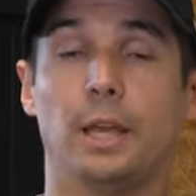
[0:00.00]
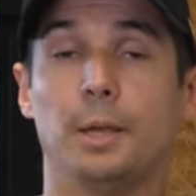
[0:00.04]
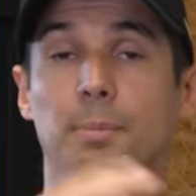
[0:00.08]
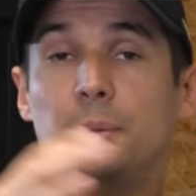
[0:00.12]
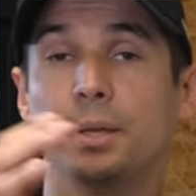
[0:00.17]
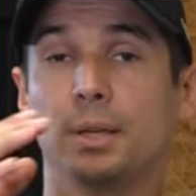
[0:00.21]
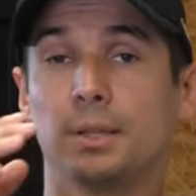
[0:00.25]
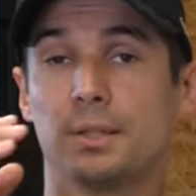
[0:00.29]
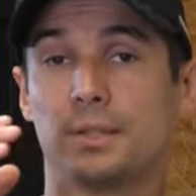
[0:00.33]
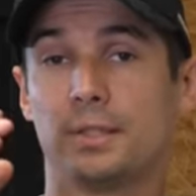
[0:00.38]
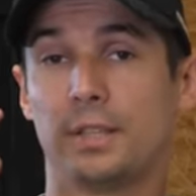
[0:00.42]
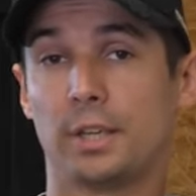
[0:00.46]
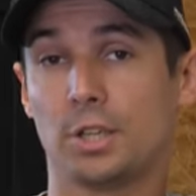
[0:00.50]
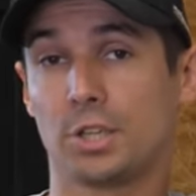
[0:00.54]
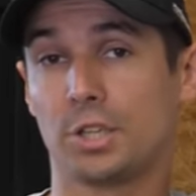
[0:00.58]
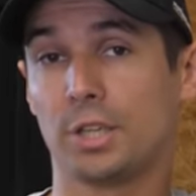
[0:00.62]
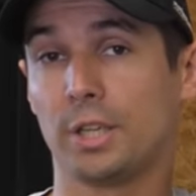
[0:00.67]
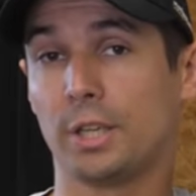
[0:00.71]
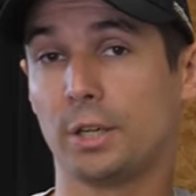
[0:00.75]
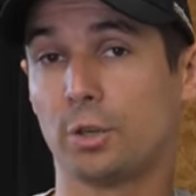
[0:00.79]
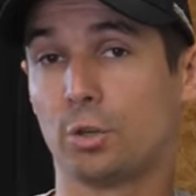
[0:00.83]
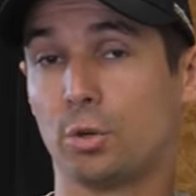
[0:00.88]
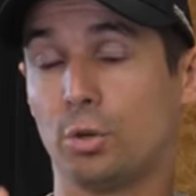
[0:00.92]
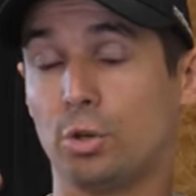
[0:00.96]
eh bien
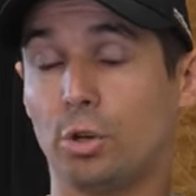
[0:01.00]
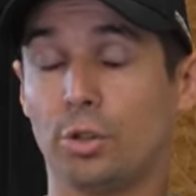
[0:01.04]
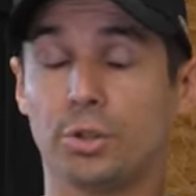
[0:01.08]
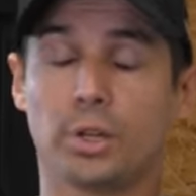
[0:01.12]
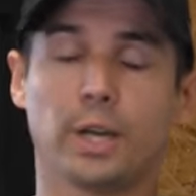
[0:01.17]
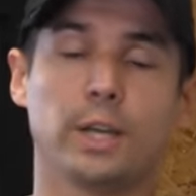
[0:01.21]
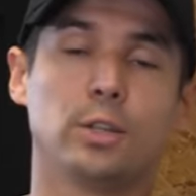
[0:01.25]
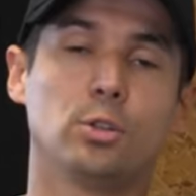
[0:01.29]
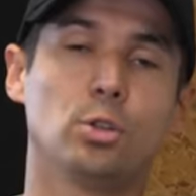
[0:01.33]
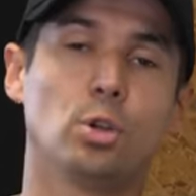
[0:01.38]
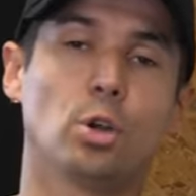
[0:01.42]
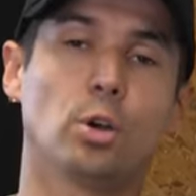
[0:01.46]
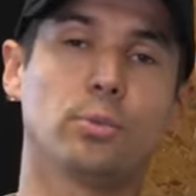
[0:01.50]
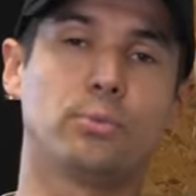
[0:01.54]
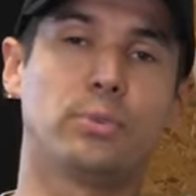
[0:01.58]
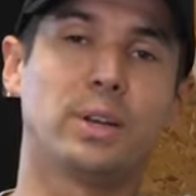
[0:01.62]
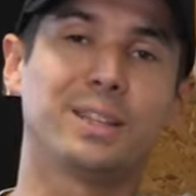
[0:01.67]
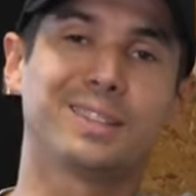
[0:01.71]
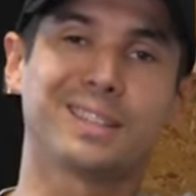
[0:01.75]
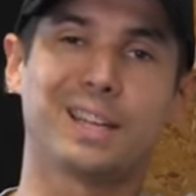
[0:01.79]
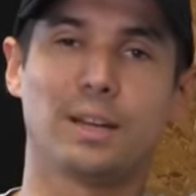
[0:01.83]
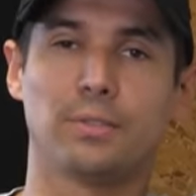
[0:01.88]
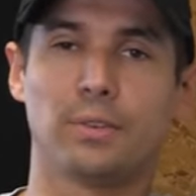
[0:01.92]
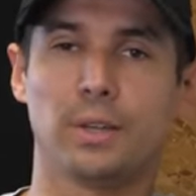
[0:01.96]
sachez que Lonrider va
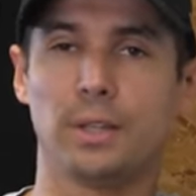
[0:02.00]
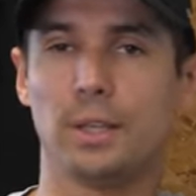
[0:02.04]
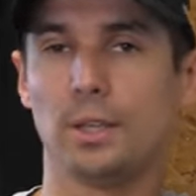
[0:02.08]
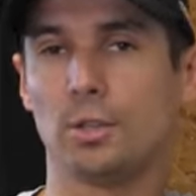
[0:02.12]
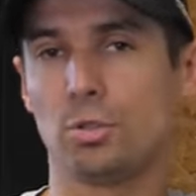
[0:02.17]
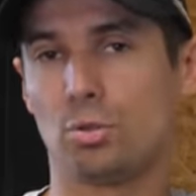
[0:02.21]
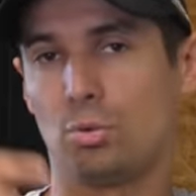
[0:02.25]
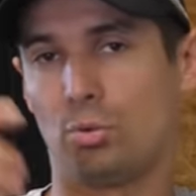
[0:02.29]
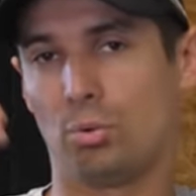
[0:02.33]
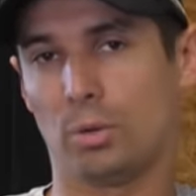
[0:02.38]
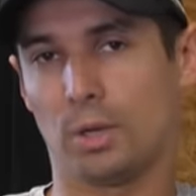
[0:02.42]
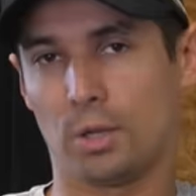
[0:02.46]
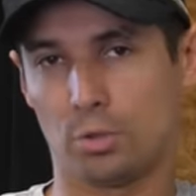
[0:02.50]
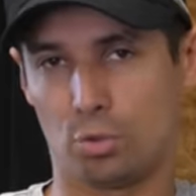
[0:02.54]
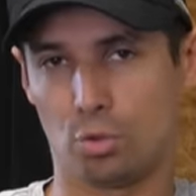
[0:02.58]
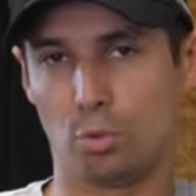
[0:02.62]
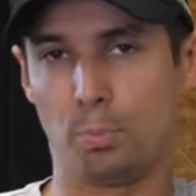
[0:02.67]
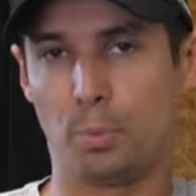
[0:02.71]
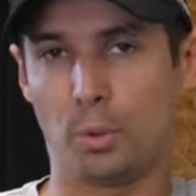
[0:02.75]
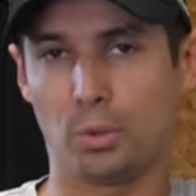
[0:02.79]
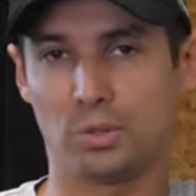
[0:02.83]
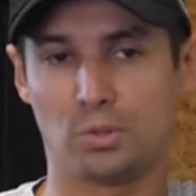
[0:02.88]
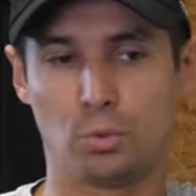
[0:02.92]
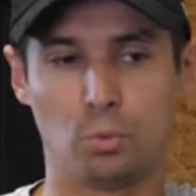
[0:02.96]
travailler sur un
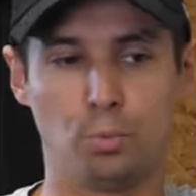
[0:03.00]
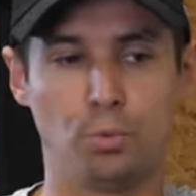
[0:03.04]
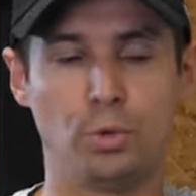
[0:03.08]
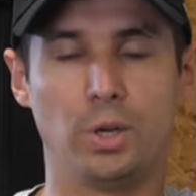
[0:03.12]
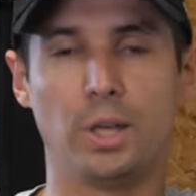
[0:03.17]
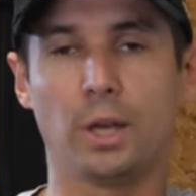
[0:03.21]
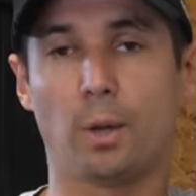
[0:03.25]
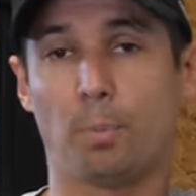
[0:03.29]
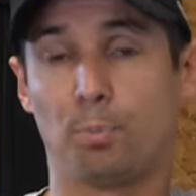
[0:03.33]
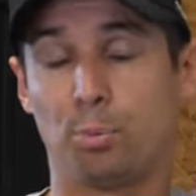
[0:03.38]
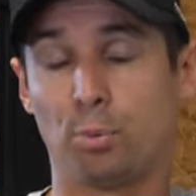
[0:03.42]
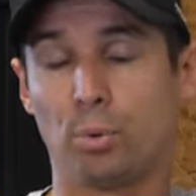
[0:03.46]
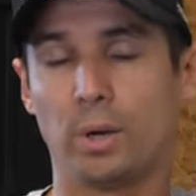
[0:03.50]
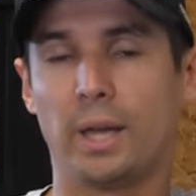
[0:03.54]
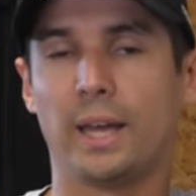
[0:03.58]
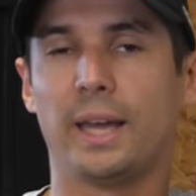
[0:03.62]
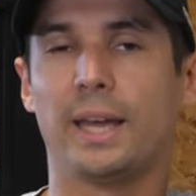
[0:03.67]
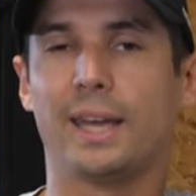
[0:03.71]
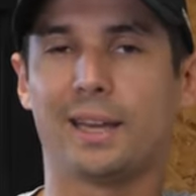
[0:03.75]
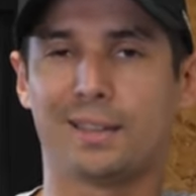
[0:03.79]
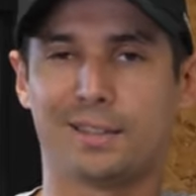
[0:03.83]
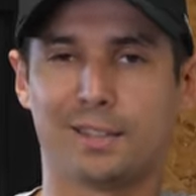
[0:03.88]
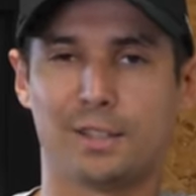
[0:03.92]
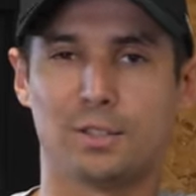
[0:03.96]
support tubulaire pour la
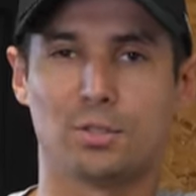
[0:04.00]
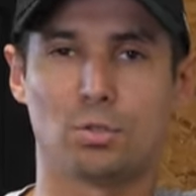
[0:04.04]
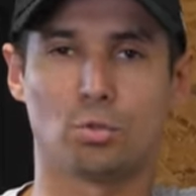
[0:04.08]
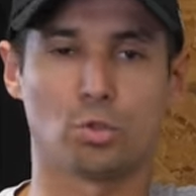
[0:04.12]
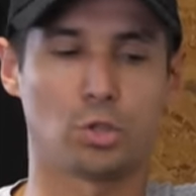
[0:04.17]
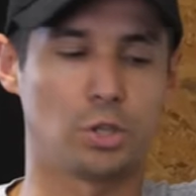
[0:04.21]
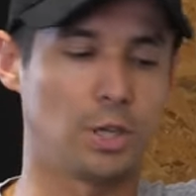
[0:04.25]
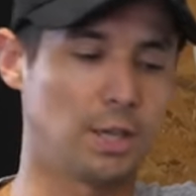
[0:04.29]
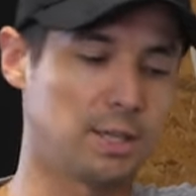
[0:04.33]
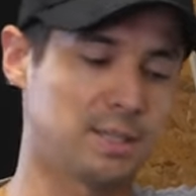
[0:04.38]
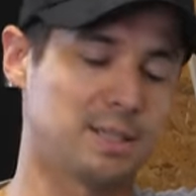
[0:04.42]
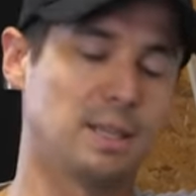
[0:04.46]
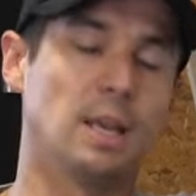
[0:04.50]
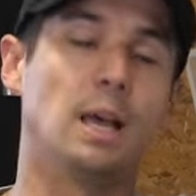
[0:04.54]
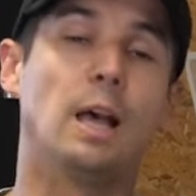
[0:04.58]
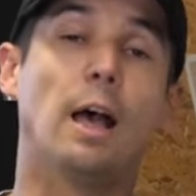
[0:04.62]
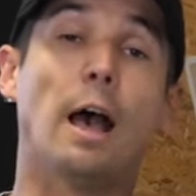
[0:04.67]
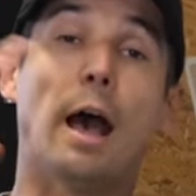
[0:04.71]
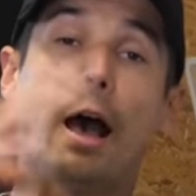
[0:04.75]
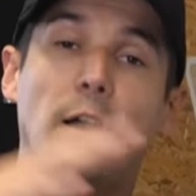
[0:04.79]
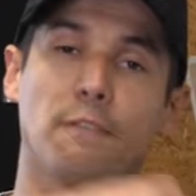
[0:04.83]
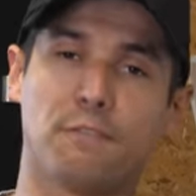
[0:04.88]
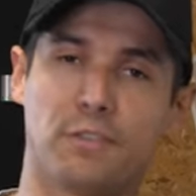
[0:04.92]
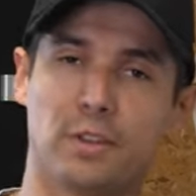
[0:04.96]
R1300 GS
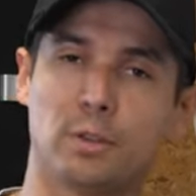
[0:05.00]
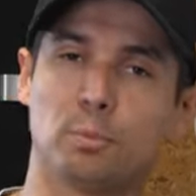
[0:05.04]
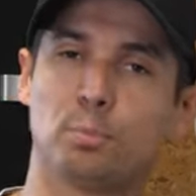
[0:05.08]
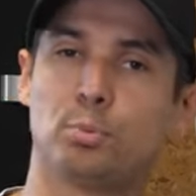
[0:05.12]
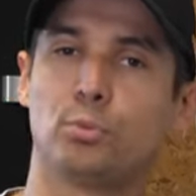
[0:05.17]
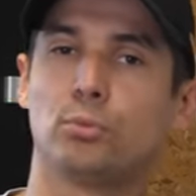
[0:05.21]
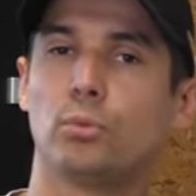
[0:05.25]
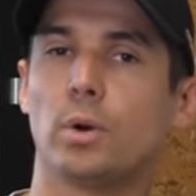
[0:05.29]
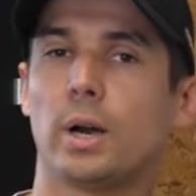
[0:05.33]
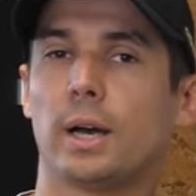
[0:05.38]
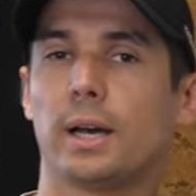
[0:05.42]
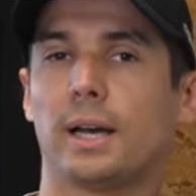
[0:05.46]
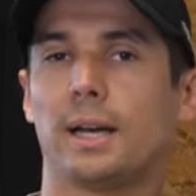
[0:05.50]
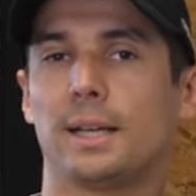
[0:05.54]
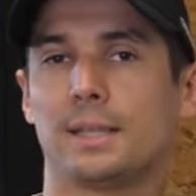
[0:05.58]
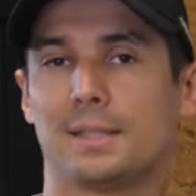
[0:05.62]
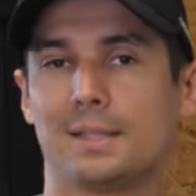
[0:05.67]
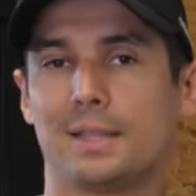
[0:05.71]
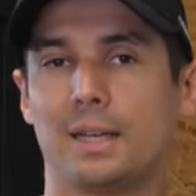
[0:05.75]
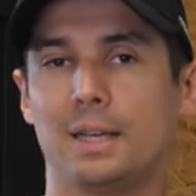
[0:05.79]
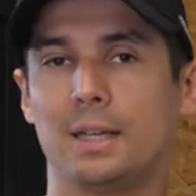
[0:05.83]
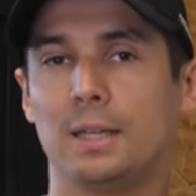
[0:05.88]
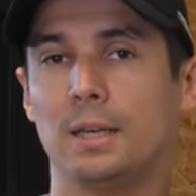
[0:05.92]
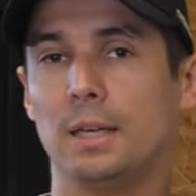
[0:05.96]
afin de pouvoir
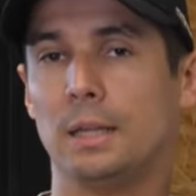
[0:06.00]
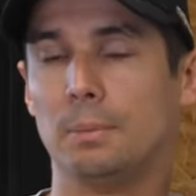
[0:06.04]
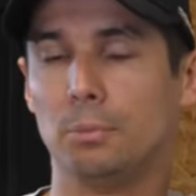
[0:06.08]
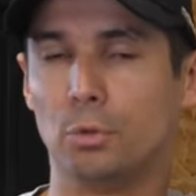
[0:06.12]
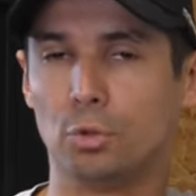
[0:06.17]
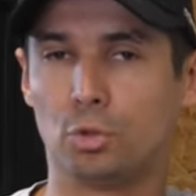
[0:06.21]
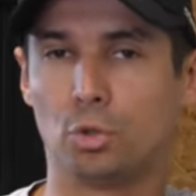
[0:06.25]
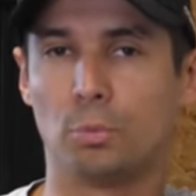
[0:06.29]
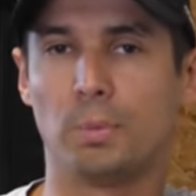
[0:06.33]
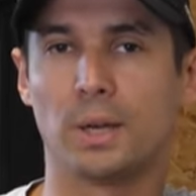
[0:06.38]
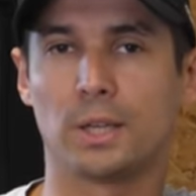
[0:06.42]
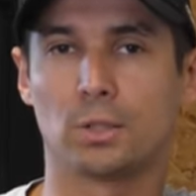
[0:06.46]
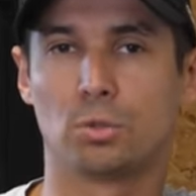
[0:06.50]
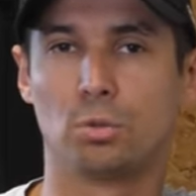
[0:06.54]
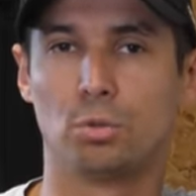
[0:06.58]
installer les motobacks